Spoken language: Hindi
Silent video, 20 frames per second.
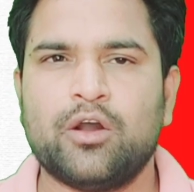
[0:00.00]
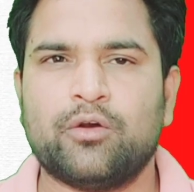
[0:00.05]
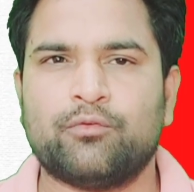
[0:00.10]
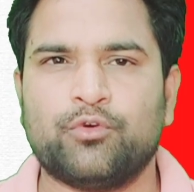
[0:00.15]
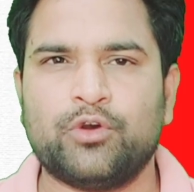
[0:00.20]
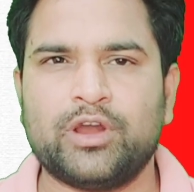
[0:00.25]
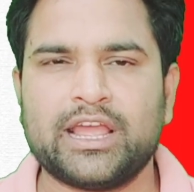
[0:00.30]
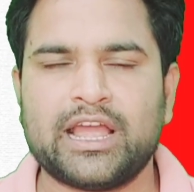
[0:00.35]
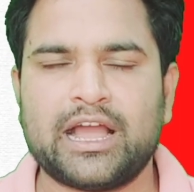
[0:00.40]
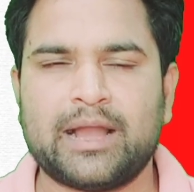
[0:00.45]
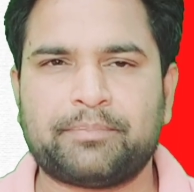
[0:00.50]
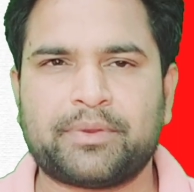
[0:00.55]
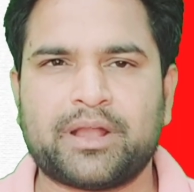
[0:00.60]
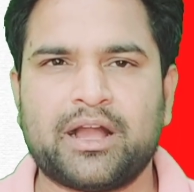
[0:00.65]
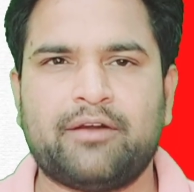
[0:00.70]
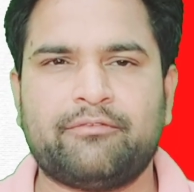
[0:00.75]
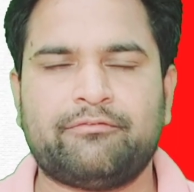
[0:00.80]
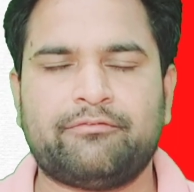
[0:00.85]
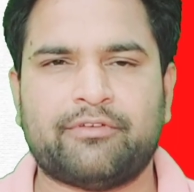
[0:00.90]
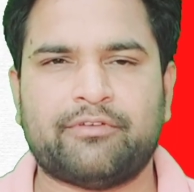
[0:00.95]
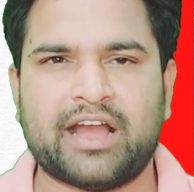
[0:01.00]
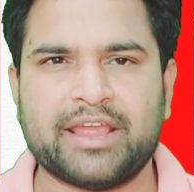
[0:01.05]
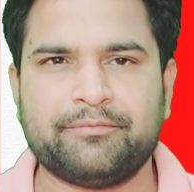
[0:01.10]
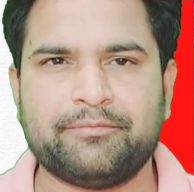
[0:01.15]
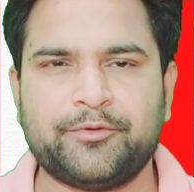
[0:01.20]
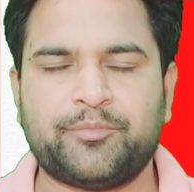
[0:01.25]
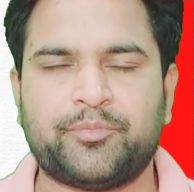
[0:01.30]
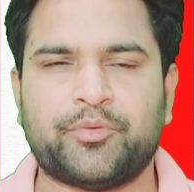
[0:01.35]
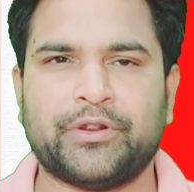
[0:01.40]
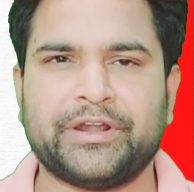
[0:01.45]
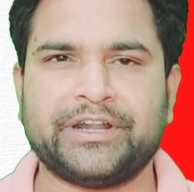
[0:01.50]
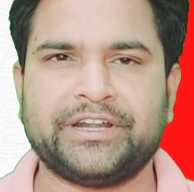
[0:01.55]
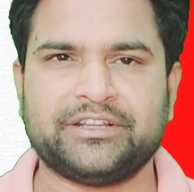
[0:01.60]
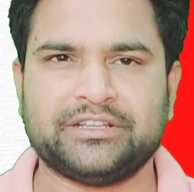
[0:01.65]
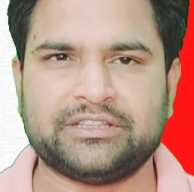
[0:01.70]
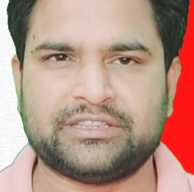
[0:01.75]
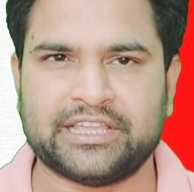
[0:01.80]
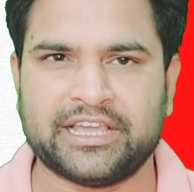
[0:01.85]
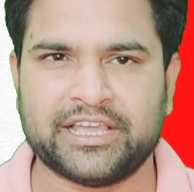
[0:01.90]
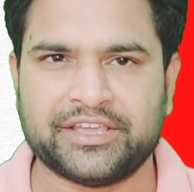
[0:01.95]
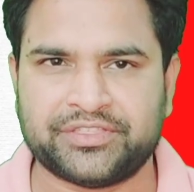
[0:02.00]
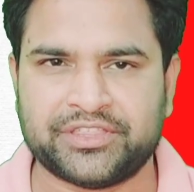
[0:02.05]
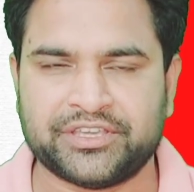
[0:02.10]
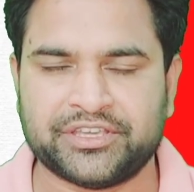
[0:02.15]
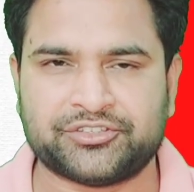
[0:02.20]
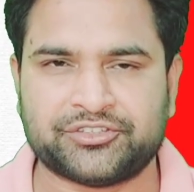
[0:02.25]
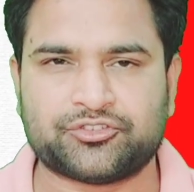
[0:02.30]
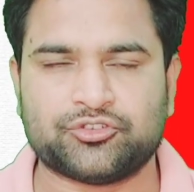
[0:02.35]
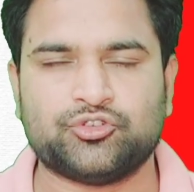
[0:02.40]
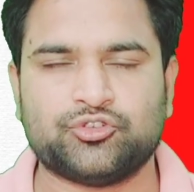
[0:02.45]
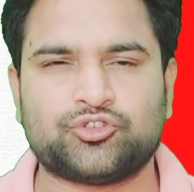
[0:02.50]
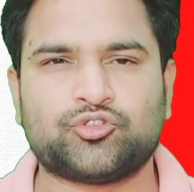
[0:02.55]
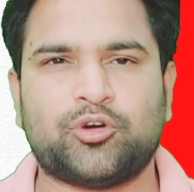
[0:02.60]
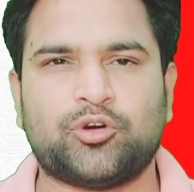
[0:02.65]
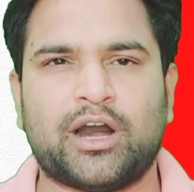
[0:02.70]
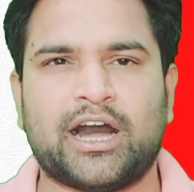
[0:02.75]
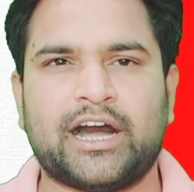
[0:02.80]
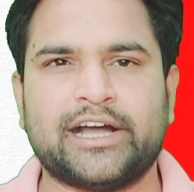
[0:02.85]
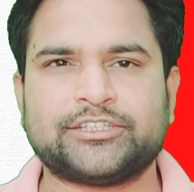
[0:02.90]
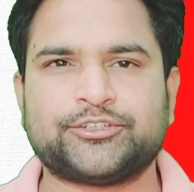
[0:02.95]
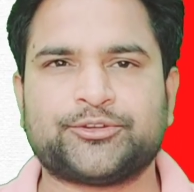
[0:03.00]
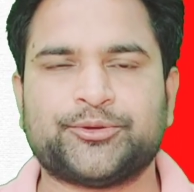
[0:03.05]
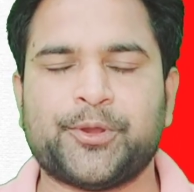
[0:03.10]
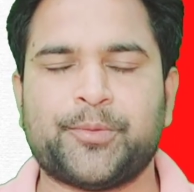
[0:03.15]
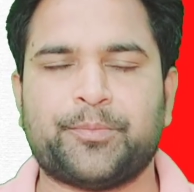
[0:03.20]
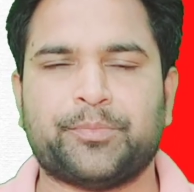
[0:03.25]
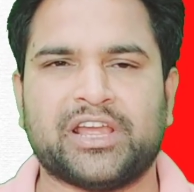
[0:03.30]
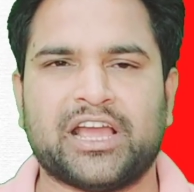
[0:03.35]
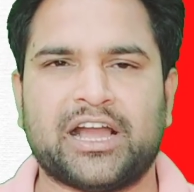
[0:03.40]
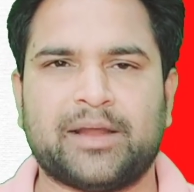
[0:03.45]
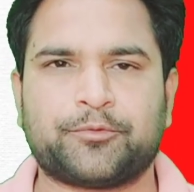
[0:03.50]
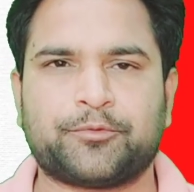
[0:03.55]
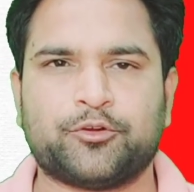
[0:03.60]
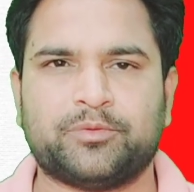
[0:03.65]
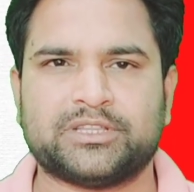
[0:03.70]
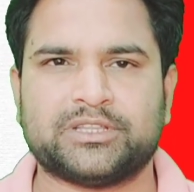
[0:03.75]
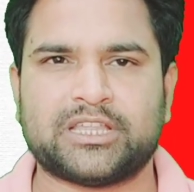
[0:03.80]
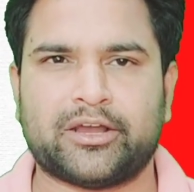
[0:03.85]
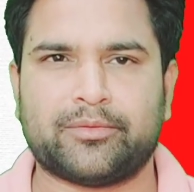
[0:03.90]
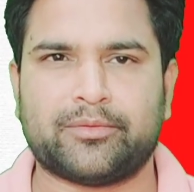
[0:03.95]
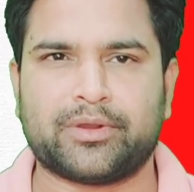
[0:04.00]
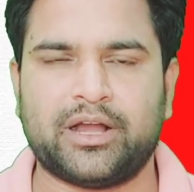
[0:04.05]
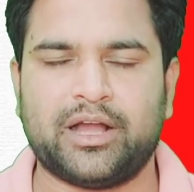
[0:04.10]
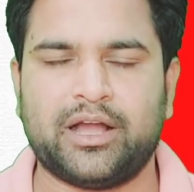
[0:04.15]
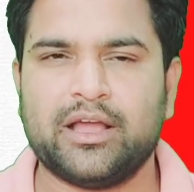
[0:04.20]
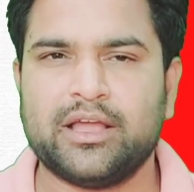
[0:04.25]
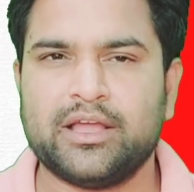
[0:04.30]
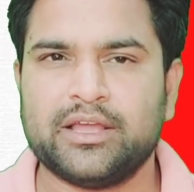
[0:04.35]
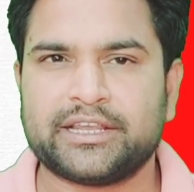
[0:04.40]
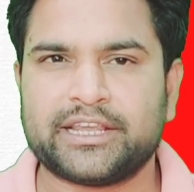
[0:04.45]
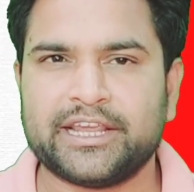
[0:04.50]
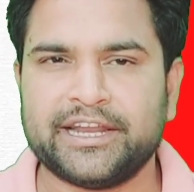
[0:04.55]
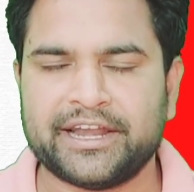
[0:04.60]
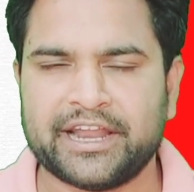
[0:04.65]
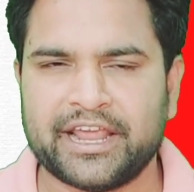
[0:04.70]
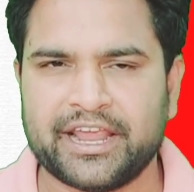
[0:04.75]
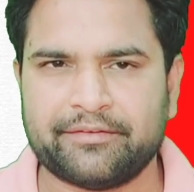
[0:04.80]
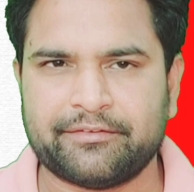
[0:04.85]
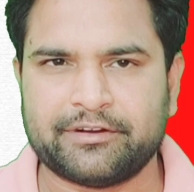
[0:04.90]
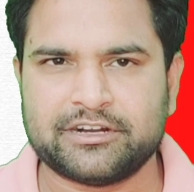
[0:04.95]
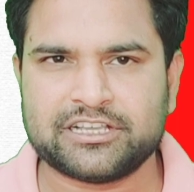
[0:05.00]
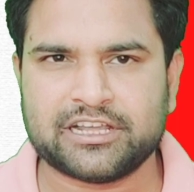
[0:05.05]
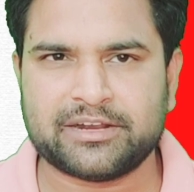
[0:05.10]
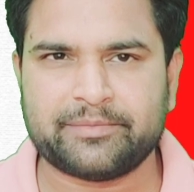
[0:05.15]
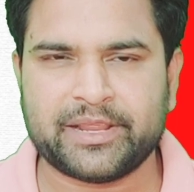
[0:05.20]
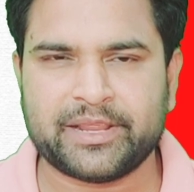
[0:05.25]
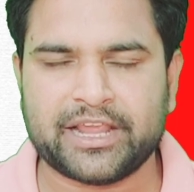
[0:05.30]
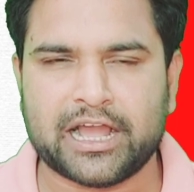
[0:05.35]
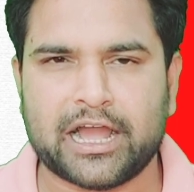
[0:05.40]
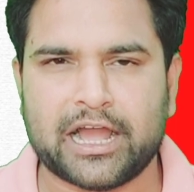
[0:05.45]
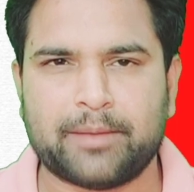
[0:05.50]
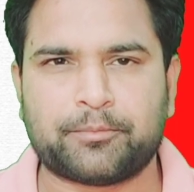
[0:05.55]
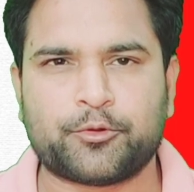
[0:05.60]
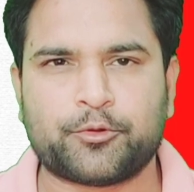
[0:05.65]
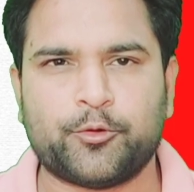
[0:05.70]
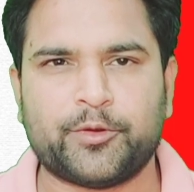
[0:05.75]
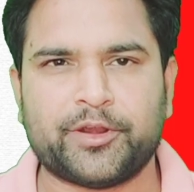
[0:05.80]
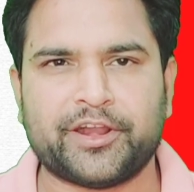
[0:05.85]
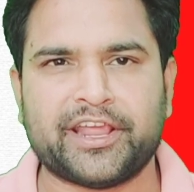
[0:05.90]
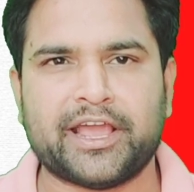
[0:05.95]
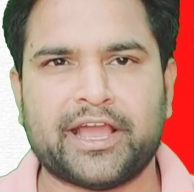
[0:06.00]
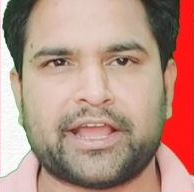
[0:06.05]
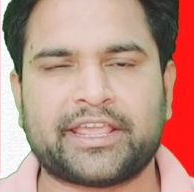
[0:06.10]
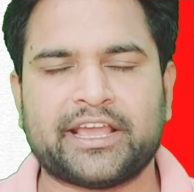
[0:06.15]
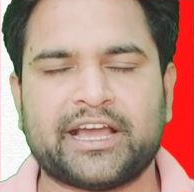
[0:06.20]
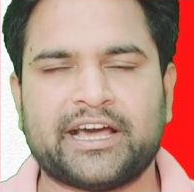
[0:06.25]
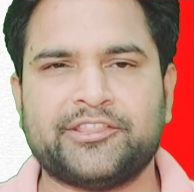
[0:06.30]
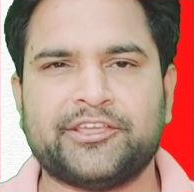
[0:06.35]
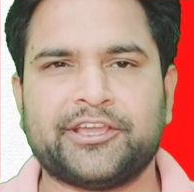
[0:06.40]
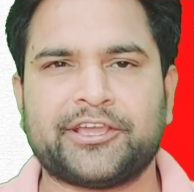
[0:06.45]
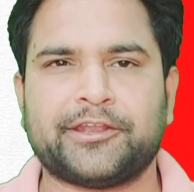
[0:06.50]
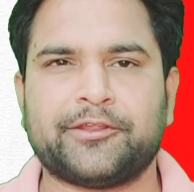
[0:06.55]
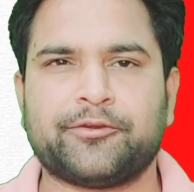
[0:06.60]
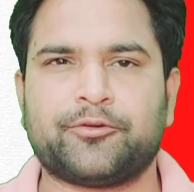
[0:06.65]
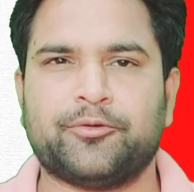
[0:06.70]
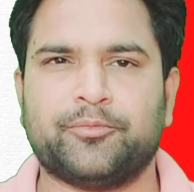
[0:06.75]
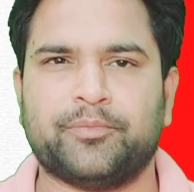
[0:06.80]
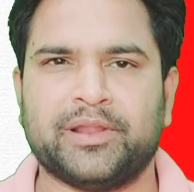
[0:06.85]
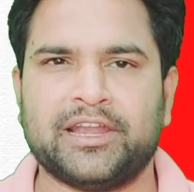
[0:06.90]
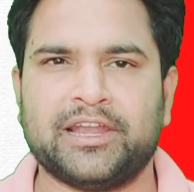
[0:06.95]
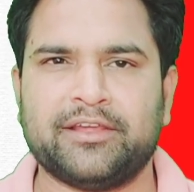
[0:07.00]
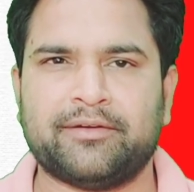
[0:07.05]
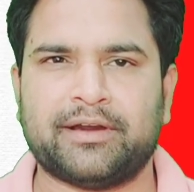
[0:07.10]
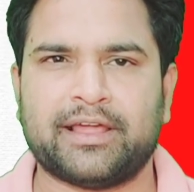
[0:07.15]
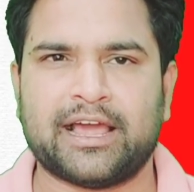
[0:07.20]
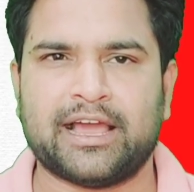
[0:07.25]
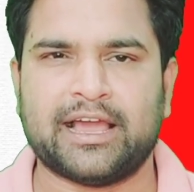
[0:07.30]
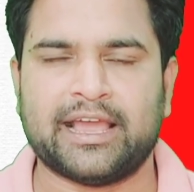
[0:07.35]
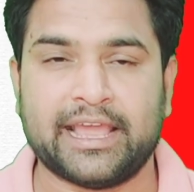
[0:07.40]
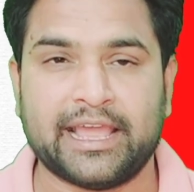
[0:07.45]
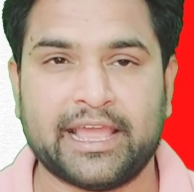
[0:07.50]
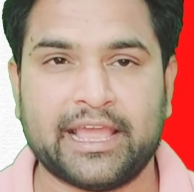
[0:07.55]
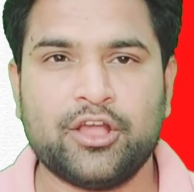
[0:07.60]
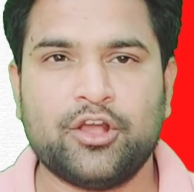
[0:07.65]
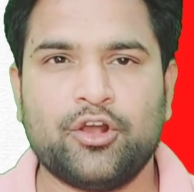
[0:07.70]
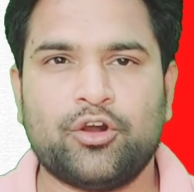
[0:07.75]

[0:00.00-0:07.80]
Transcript: वो है आपका 5.33 तो दोस्तों आज को जो मैं आपको बताऊंगा कि नए वर्जन में आपको नया क्या देखने को मिलने वाला है